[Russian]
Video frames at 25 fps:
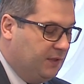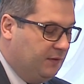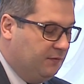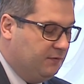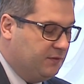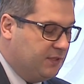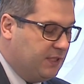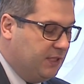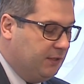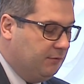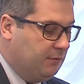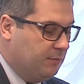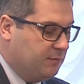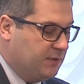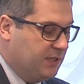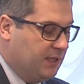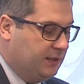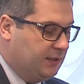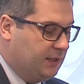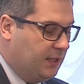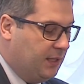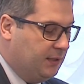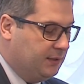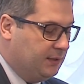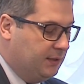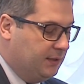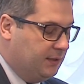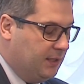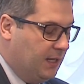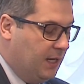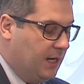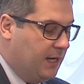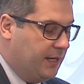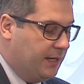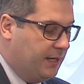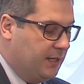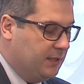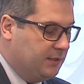В целом затраты
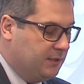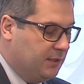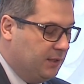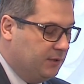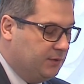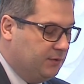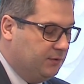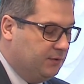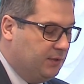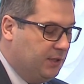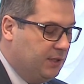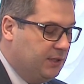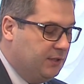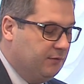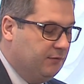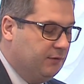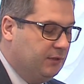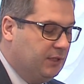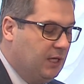на реализацию третьего